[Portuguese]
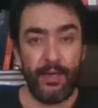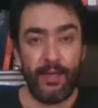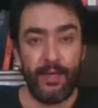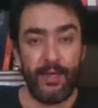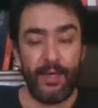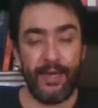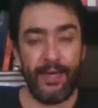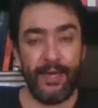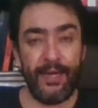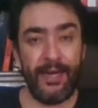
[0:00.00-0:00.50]

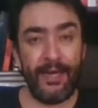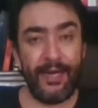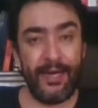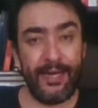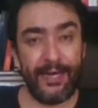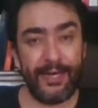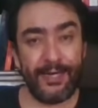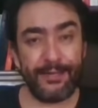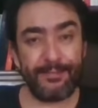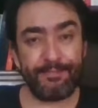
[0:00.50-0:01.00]

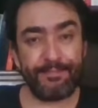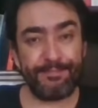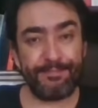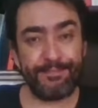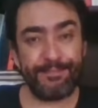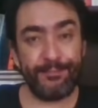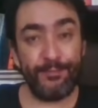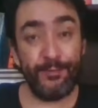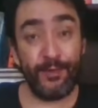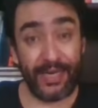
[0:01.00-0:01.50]
é,
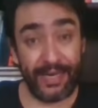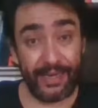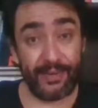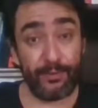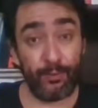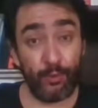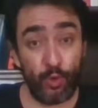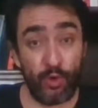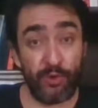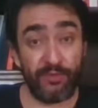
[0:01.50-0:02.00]

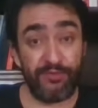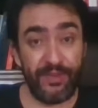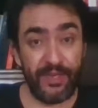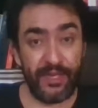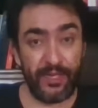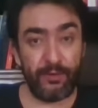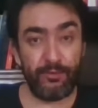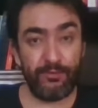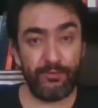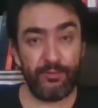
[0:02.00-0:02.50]
no
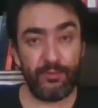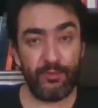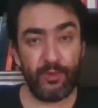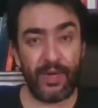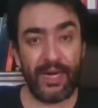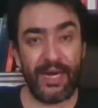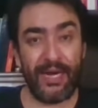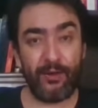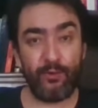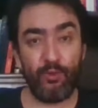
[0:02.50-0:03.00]
governo, um
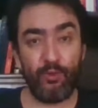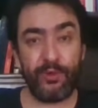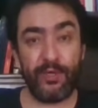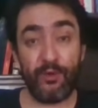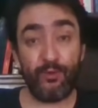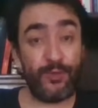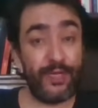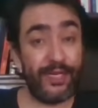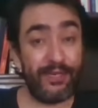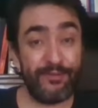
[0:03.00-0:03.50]
cargo que
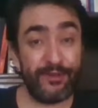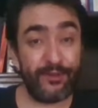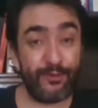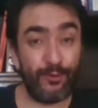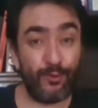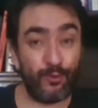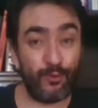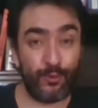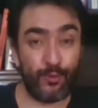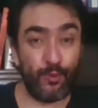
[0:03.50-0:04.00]
não tem a ver
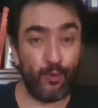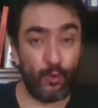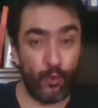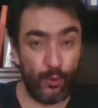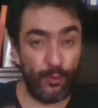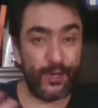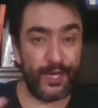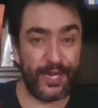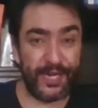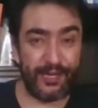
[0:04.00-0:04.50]
com, com
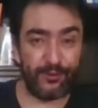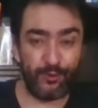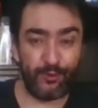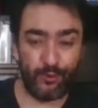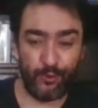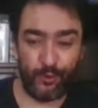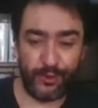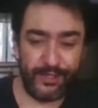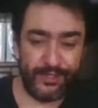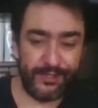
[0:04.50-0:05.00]

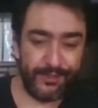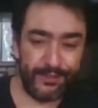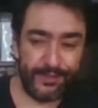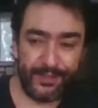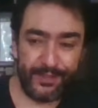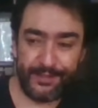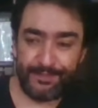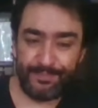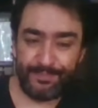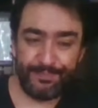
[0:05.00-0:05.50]
comunicações
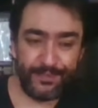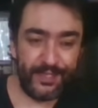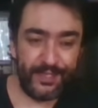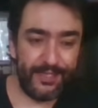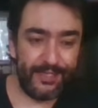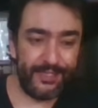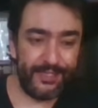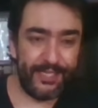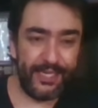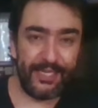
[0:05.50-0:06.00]
né?
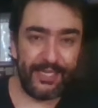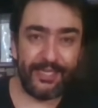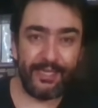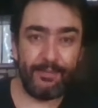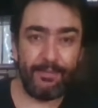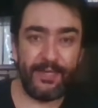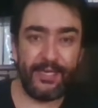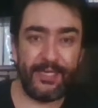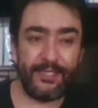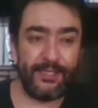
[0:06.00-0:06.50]
É,
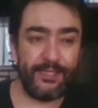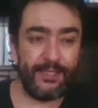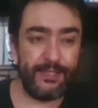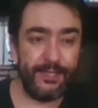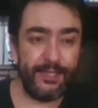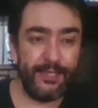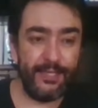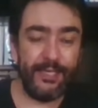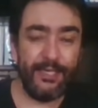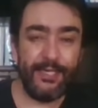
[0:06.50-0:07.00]
diretamente,
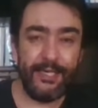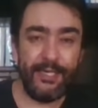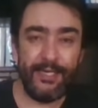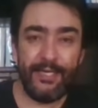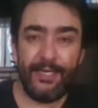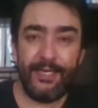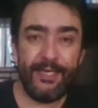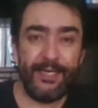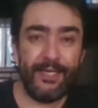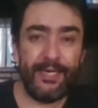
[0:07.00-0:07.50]

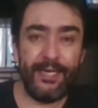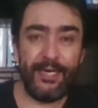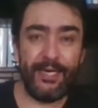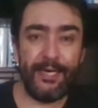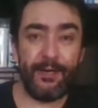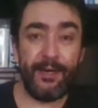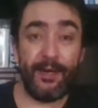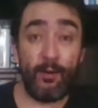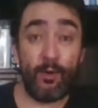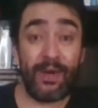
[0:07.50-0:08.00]

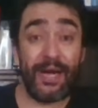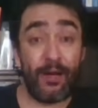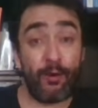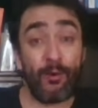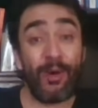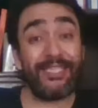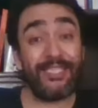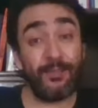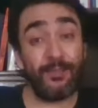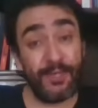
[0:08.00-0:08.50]
é, é um cargo
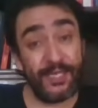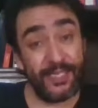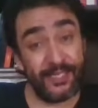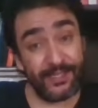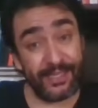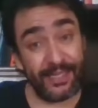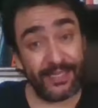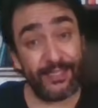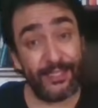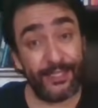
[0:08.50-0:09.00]

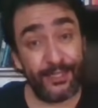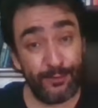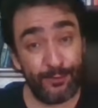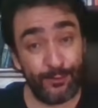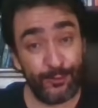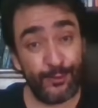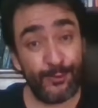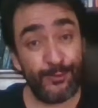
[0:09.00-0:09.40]
administrativo